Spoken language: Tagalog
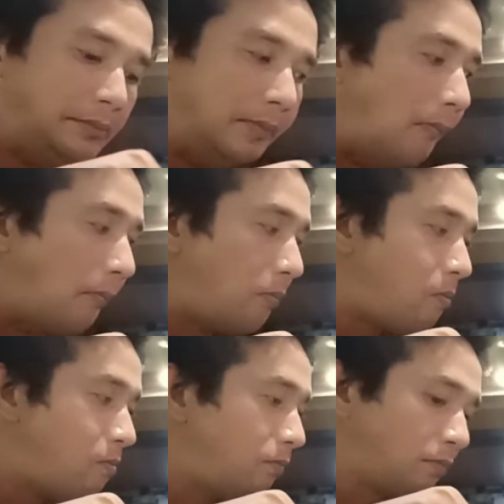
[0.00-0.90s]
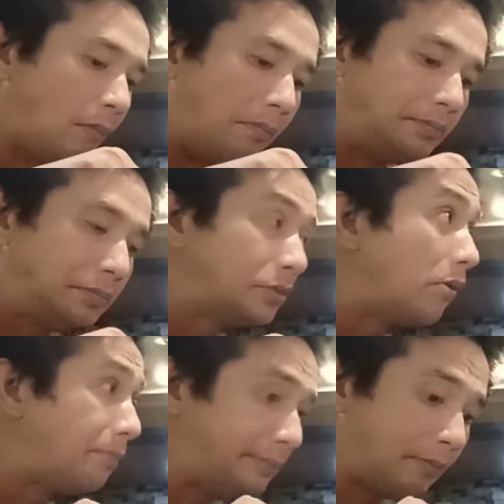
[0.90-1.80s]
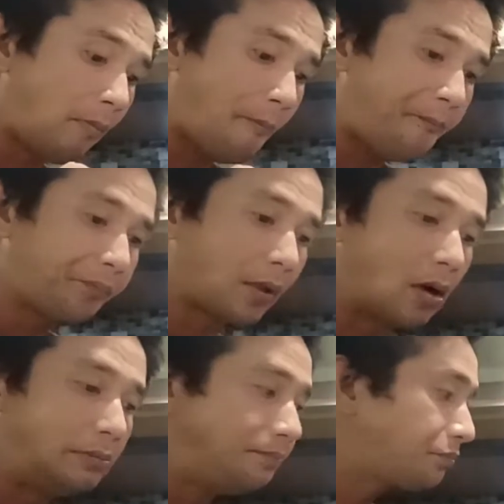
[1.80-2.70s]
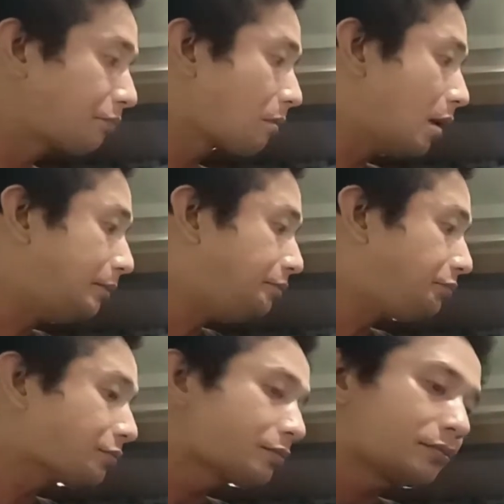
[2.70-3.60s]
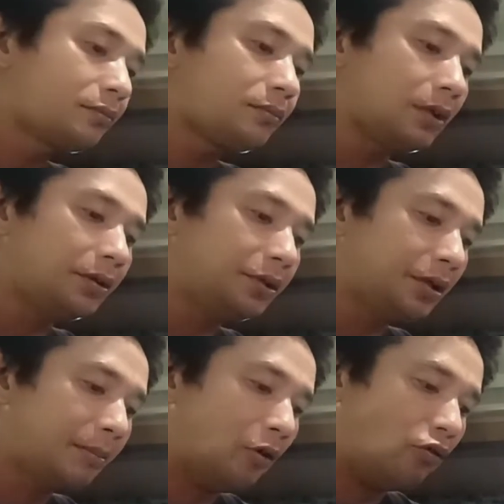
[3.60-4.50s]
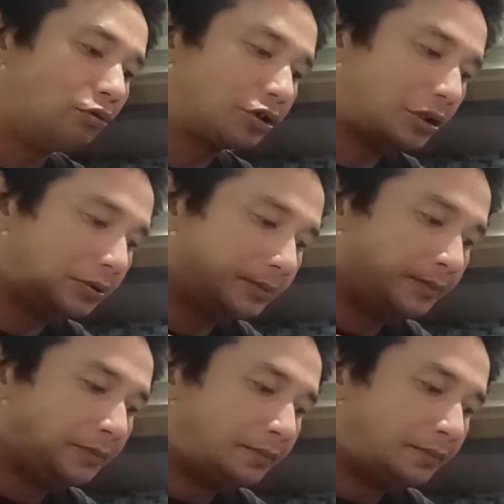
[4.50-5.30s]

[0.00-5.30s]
Tinanong ko pa kung ano yan. Ah, yung sauce na ano, na kulay pula.